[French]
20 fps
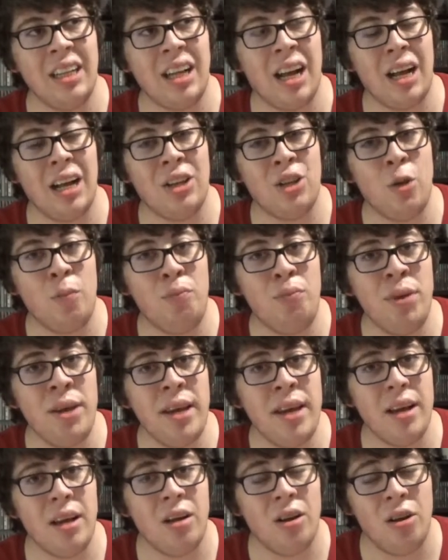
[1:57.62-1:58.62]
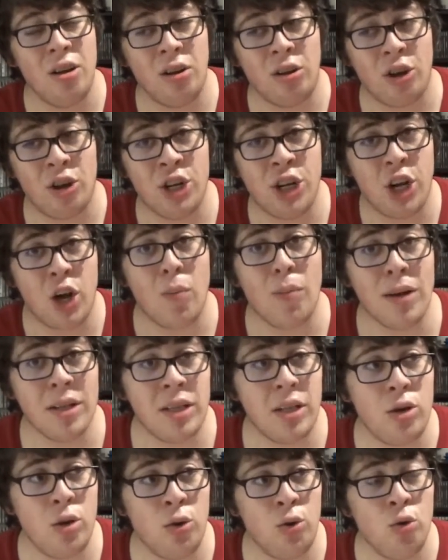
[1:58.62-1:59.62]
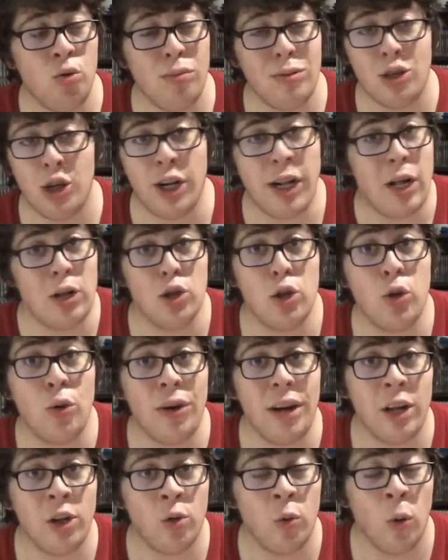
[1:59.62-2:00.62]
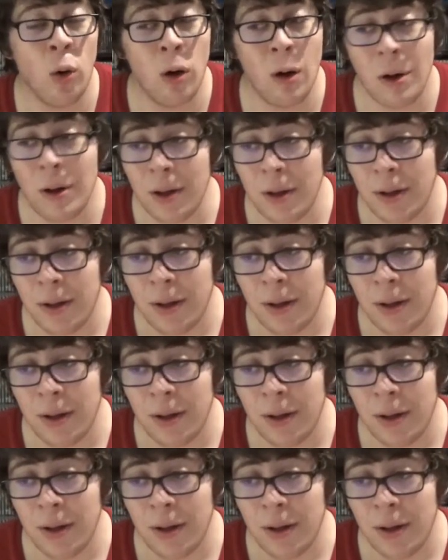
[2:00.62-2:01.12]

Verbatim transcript: ah, depuis euh, que j'ai commencé YouTube, j'étais en seconde à 3.